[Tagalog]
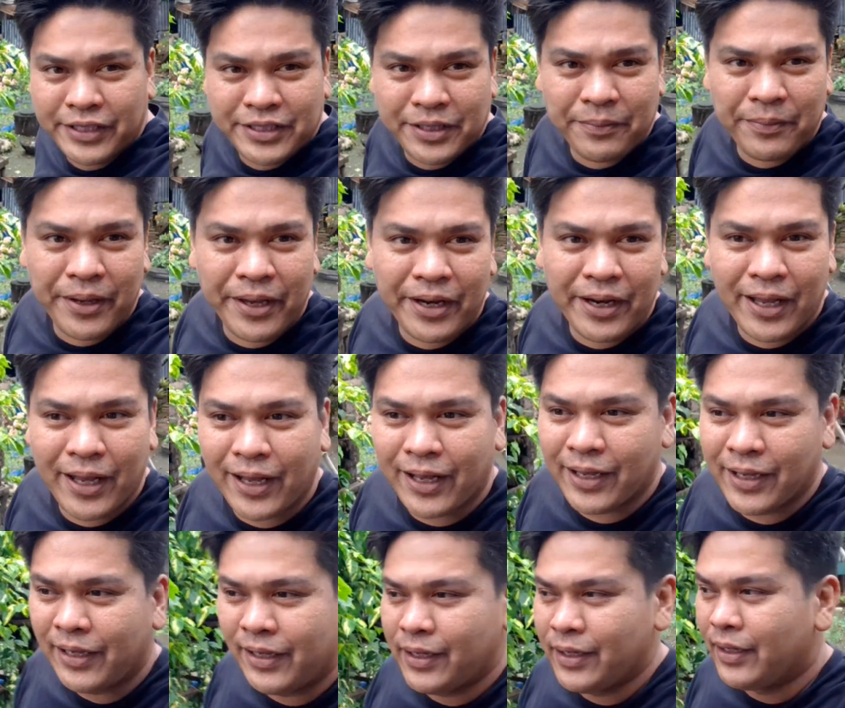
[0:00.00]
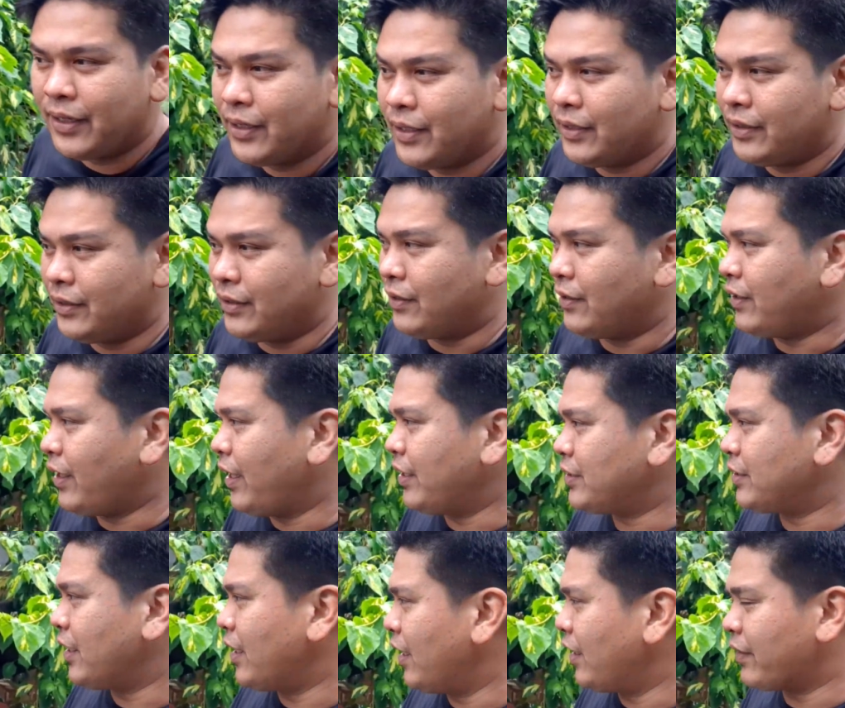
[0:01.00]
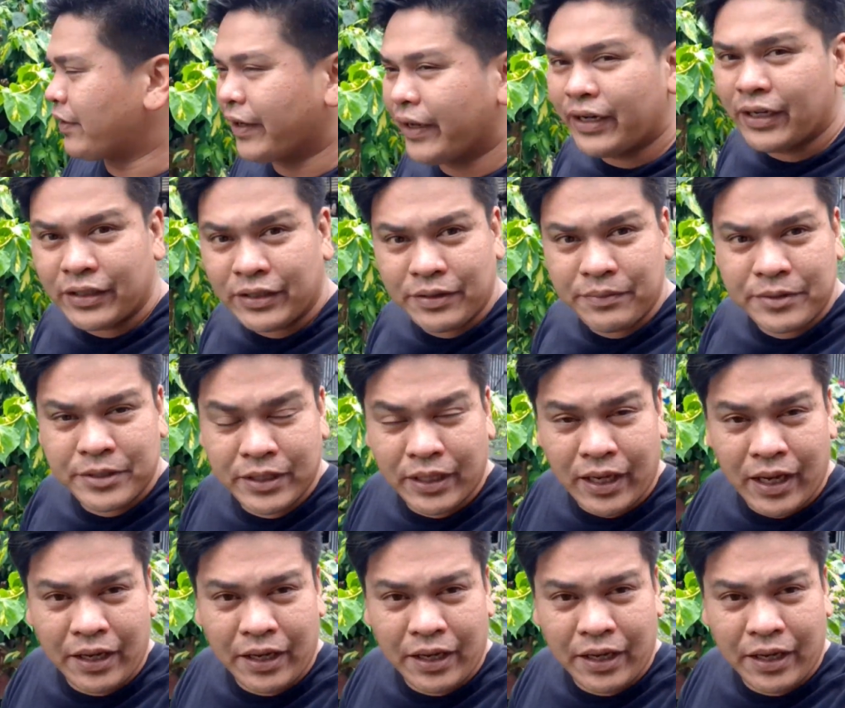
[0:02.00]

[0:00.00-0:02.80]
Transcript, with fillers: Isabela. Dito tayo sa relatives ng